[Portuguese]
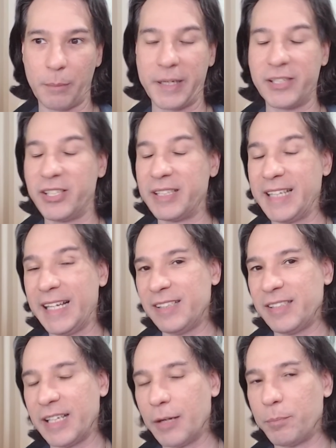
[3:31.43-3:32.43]
A partir
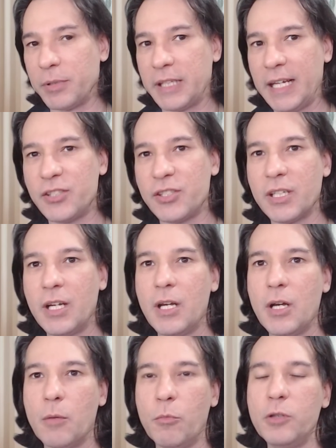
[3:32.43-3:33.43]
desse update,
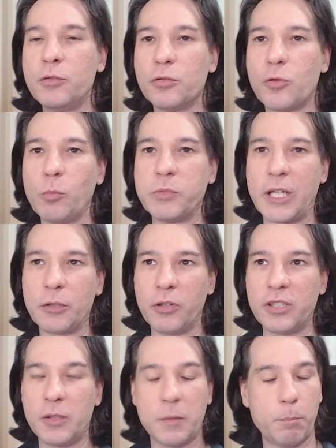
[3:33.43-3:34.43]
muitos
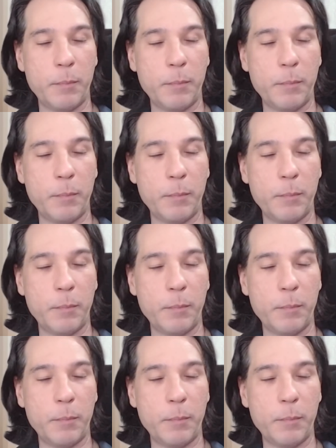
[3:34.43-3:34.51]
computadores,